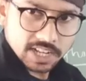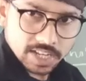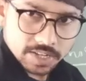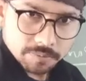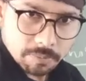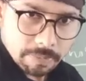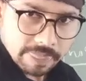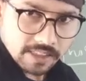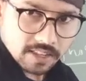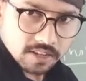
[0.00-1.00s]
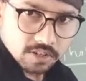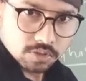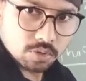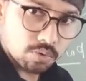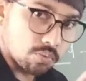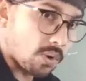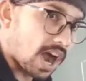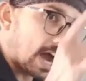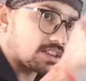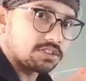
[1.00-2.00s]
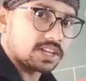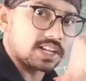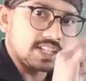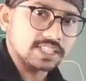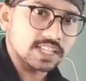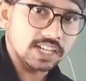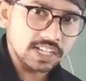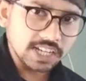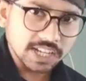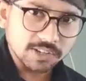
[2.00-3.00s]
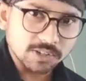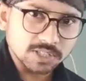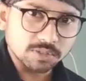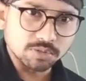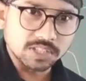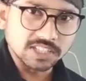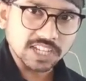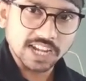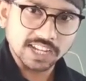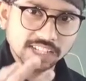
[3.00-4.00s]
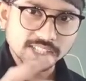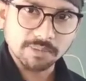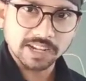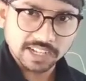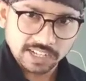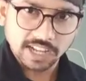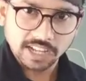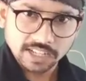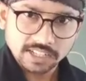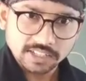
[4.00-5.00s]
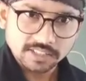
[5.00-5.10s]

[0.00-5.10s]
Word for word: करना है तो वहाँ तो ये कंडीशन नहीं ना है वो जो दो तीन चार का इस्तेमाल करना है